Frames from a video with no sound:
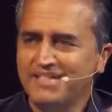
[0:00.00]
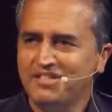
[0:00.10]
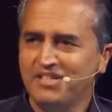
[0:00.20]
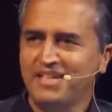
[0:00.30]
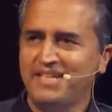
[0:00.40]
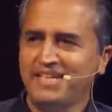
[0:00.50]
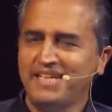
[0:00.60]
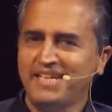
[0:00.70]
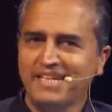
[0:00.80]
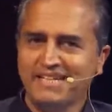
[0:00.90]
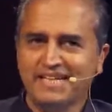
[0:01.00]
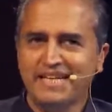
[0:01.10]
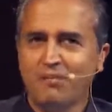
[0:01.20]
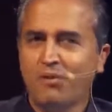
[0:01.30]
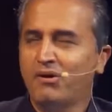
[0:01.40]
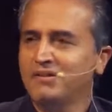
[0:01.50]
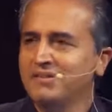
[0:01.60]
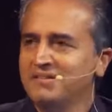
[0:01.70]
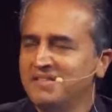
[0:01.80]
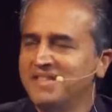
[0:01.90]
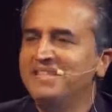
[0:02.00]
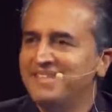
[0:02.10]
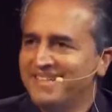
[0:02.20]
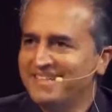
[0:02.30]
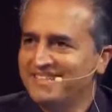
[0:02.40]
Фактически это похоже на современный интернет.